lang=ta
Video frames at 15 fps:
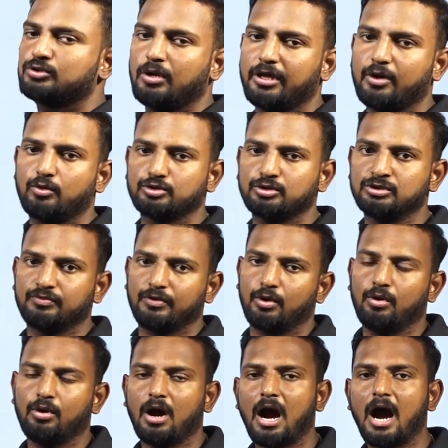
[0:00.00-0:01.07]
சொல்லி கொஷின்ஸ்
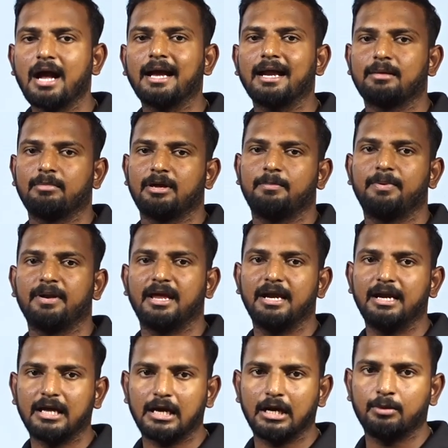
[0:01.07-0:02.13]
வரும் அங்கே நம்ம எப்படி
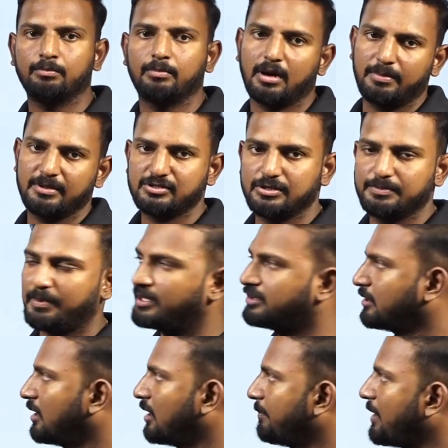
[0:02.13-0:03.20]
எடுக்கணும் அப்படின்னு சொல்லி
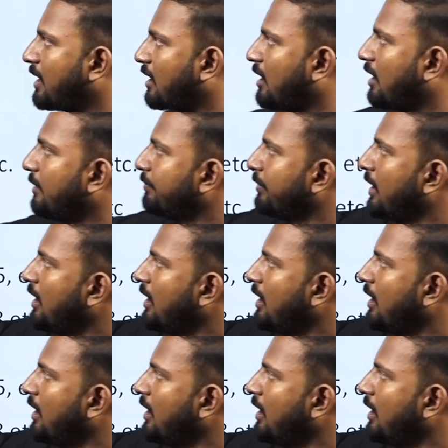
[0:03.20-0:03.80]
பார்த்து பார்க்கலாம்